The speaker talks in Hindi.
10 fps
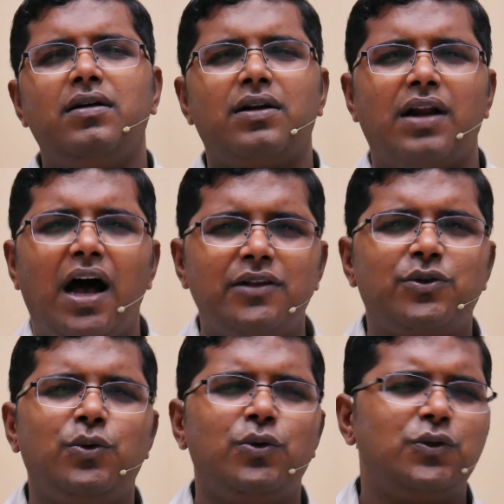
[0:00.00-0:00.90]
रात
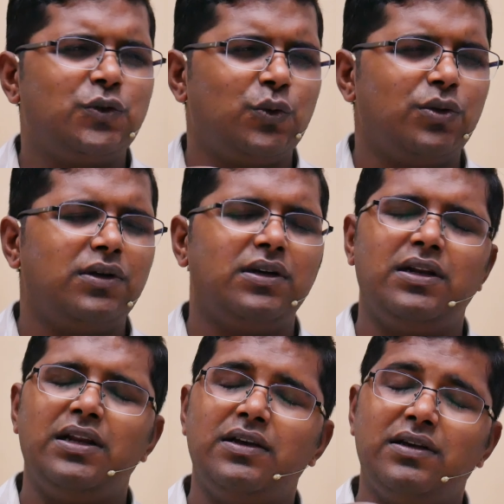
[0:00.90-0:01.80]
को सो आ,
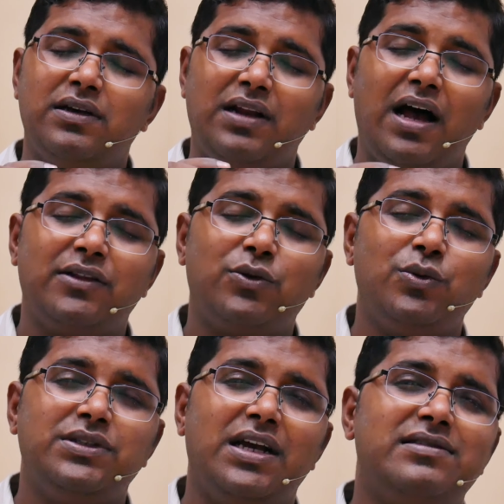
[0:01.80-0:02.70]
रात
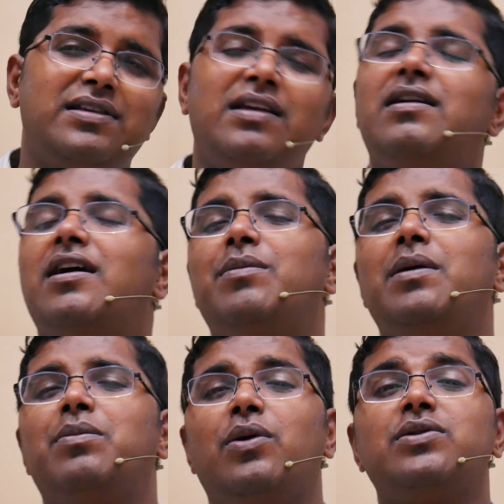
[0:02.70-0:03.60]
को जैसे ही घर
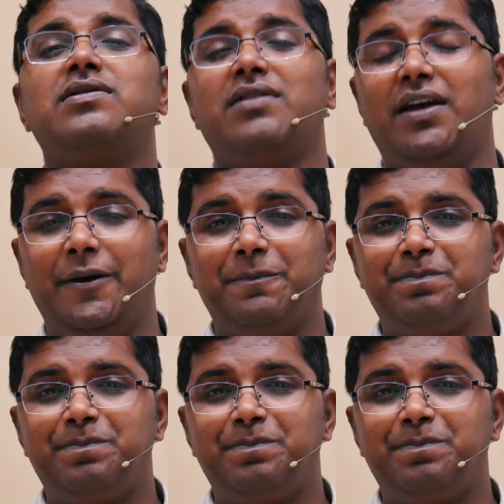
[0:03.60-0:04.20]
में पहुँचते हैं